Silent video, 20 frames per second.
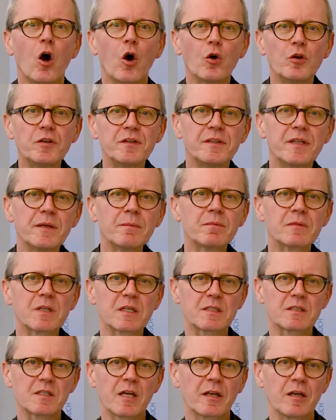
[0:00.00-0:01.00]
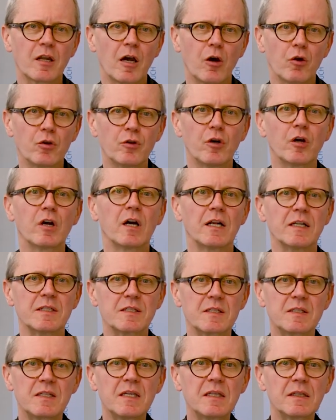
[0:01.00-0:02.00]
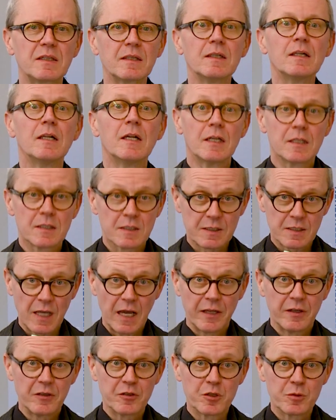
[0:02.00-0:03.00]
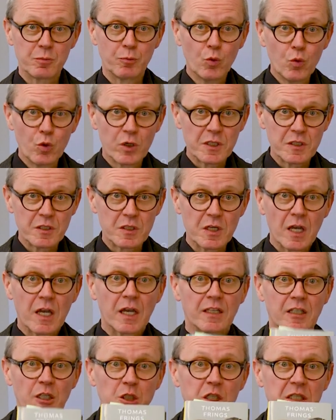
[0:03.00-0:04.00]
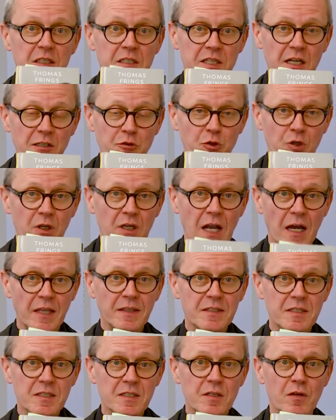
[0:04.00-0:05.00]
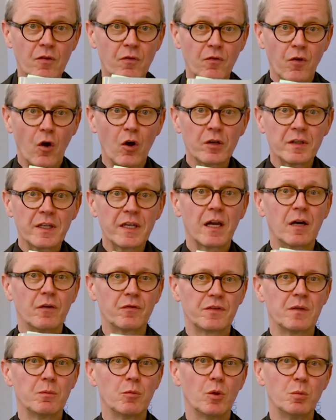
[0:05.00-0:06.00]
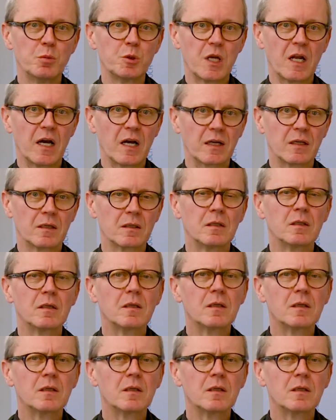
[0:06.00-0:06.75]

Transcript: und nimmt das dann auch noch als Titel seines Buches. Da steht es also ganz vorne auf dem Umschlag.